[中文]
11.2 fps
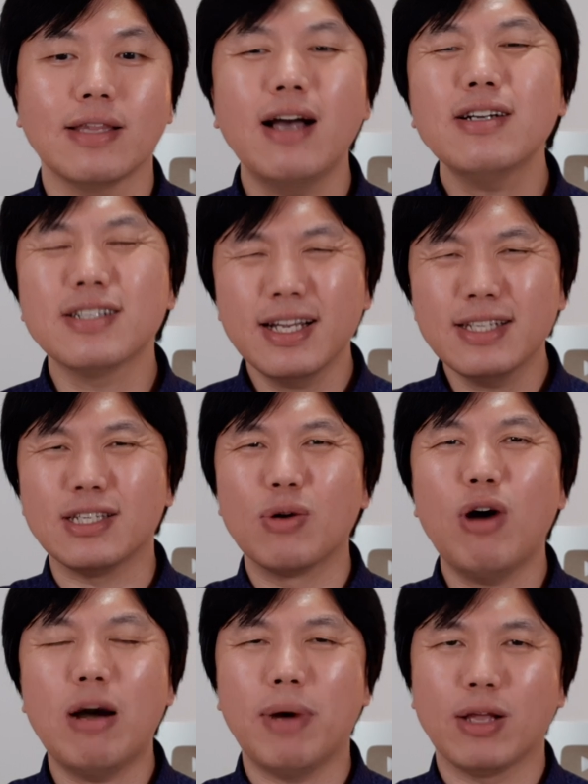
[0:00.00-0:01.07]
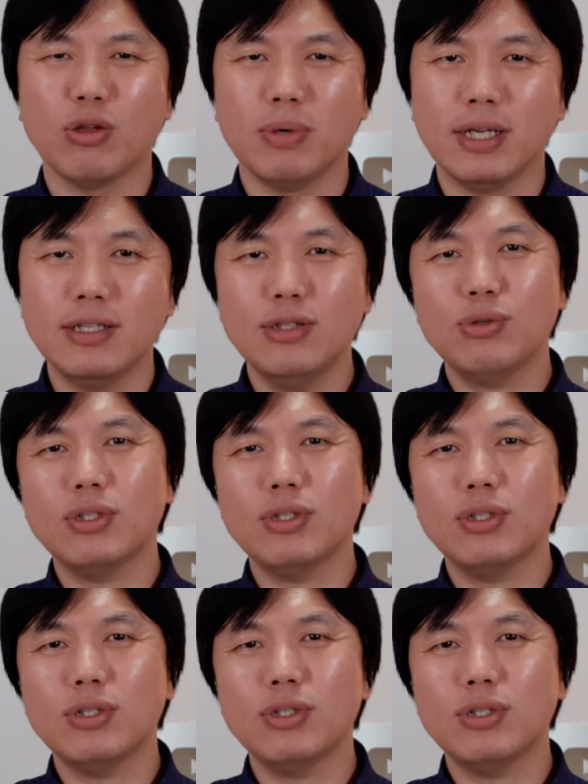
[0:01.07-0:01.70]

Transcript: 当时那个情况嘛，对吧？人家就